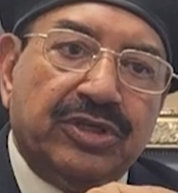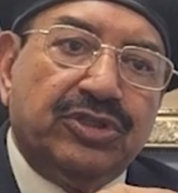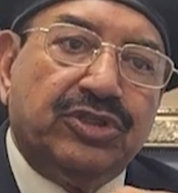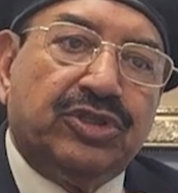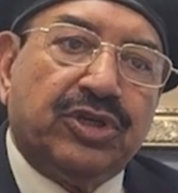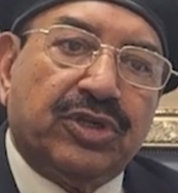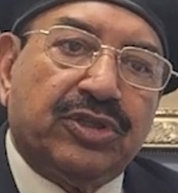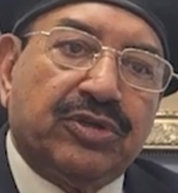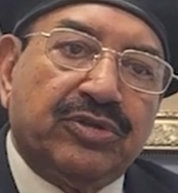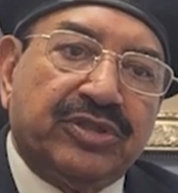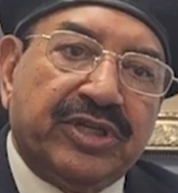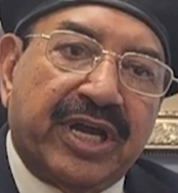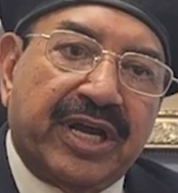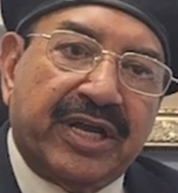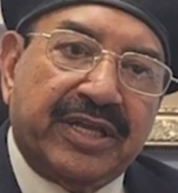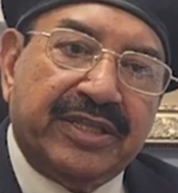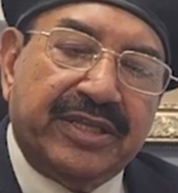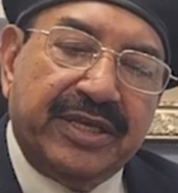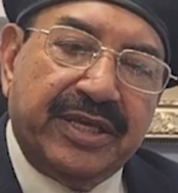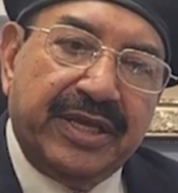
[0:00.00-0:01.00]
যত জায়গা
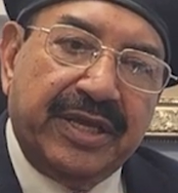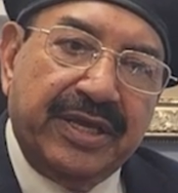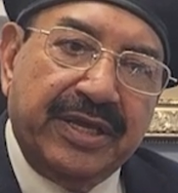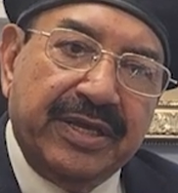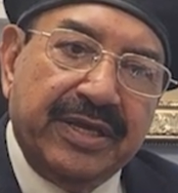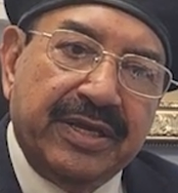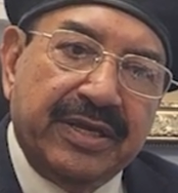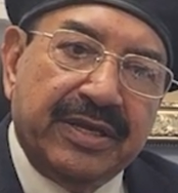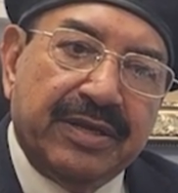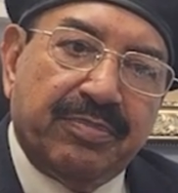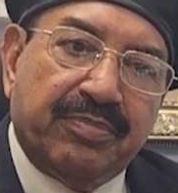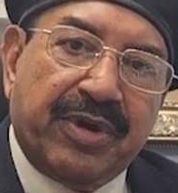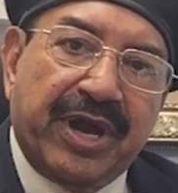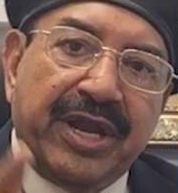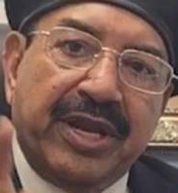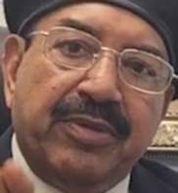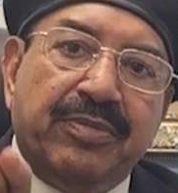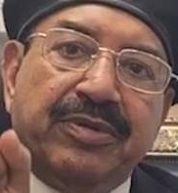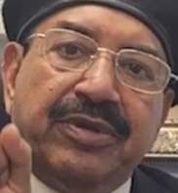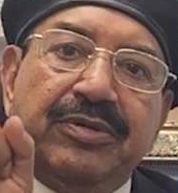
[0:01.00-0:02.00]
দিয়ে
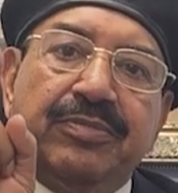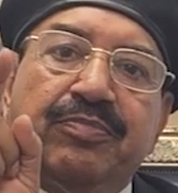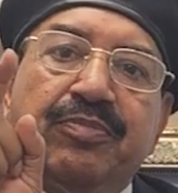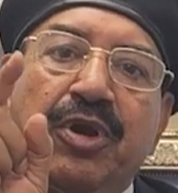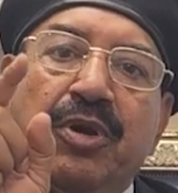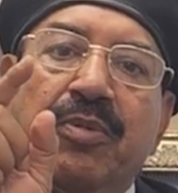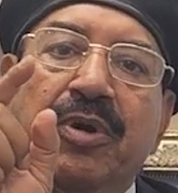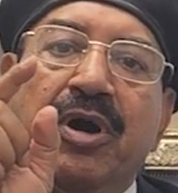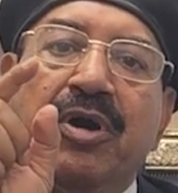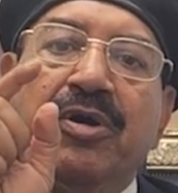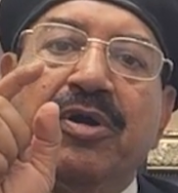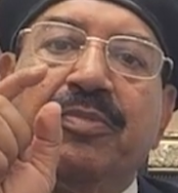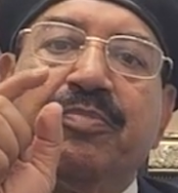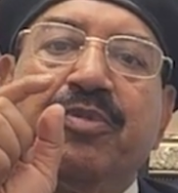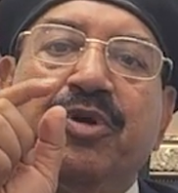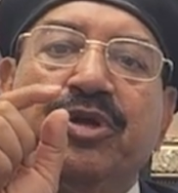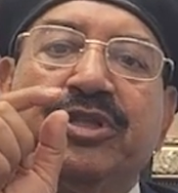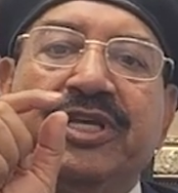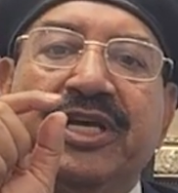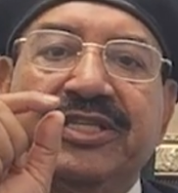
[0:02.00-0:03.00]
পানি প্রবাহের
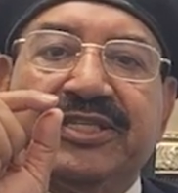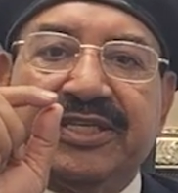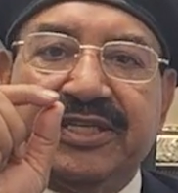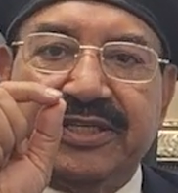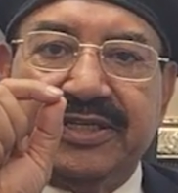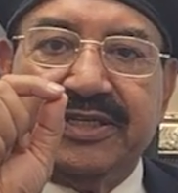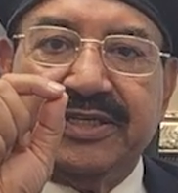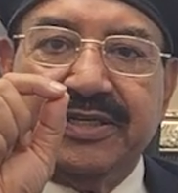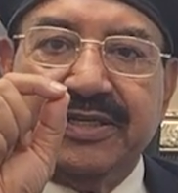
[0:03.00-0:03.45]
পথ আছে